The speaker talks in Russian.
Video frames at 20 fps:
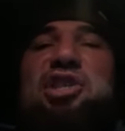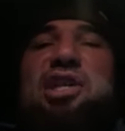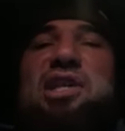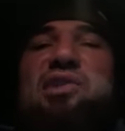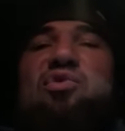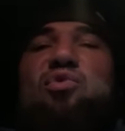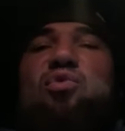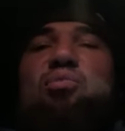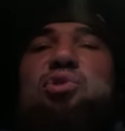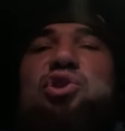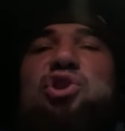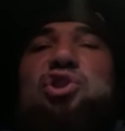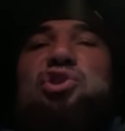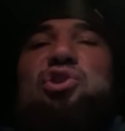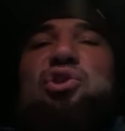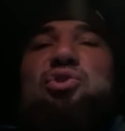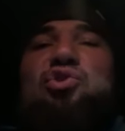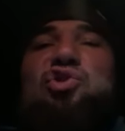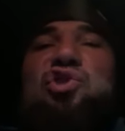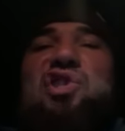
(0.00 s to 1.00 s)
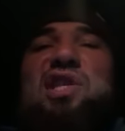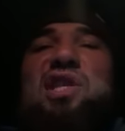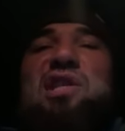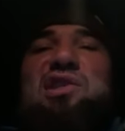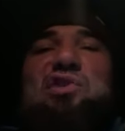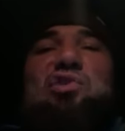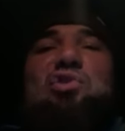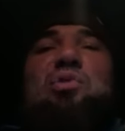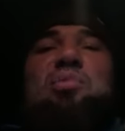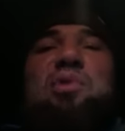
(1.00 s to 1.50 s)
сейчас убежден все
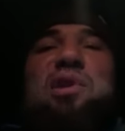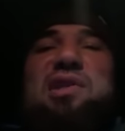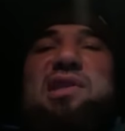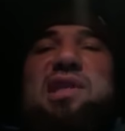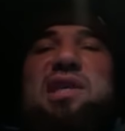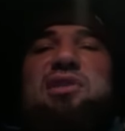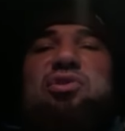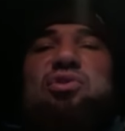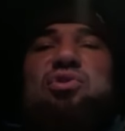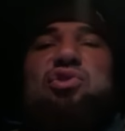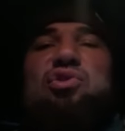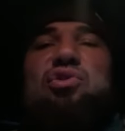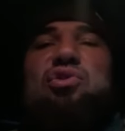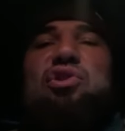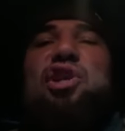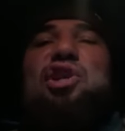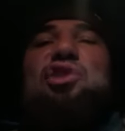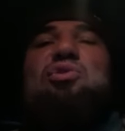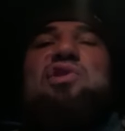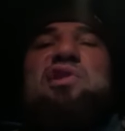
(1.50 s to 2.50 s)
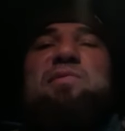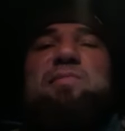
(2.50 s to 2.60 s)
сто процентов, что нету